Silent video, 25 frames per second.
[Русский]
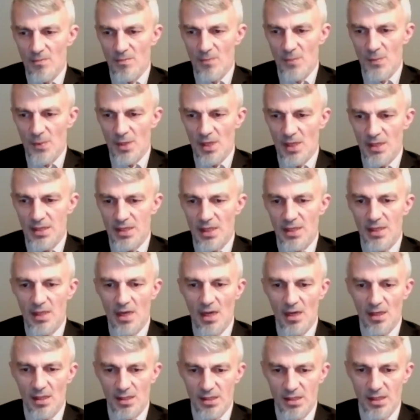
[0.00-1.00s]
если
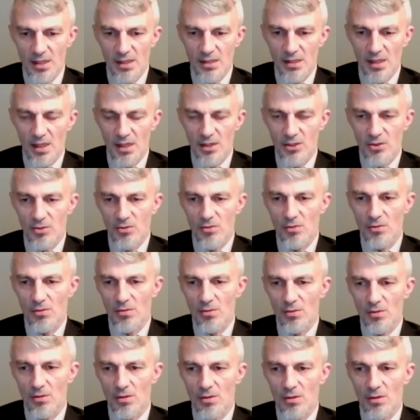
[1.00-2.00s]
так сказать,
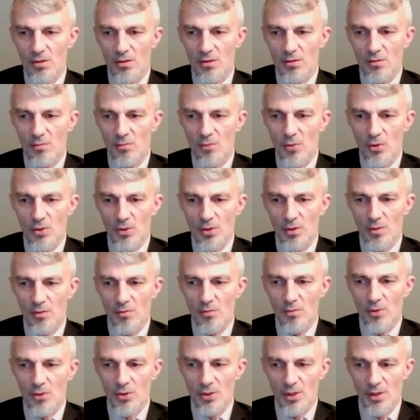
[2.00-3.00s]
что
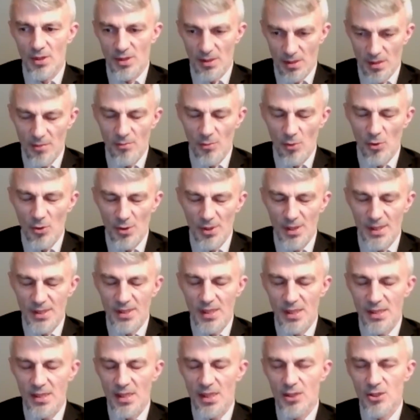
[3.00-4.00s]
можно, можно
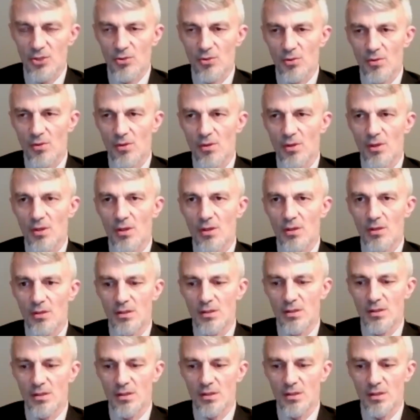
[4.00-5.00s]
сказать, что
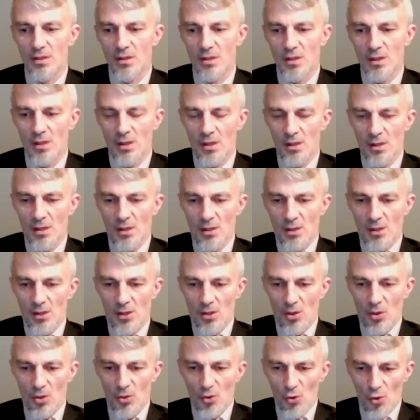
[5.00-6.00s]

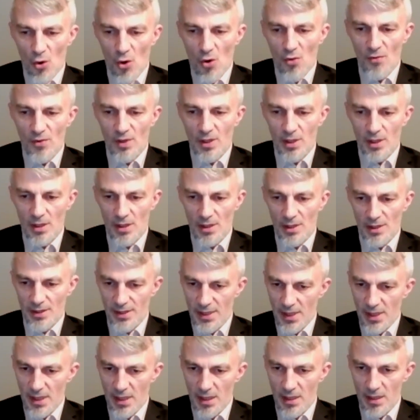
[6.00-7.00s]
новые
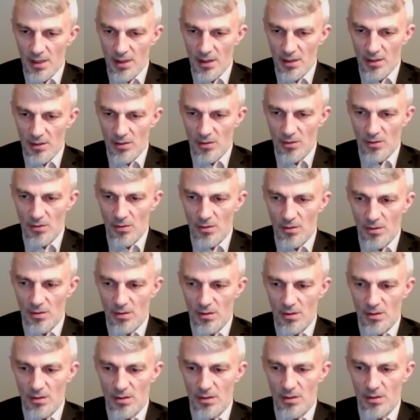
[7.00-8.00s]
олды, э,
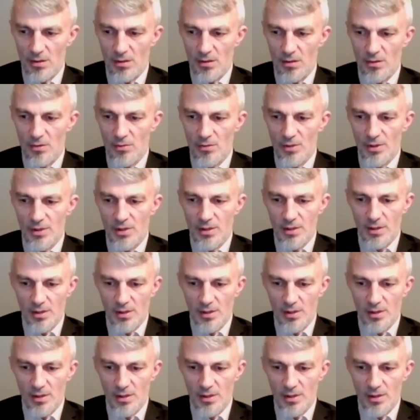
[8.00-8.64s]
вот,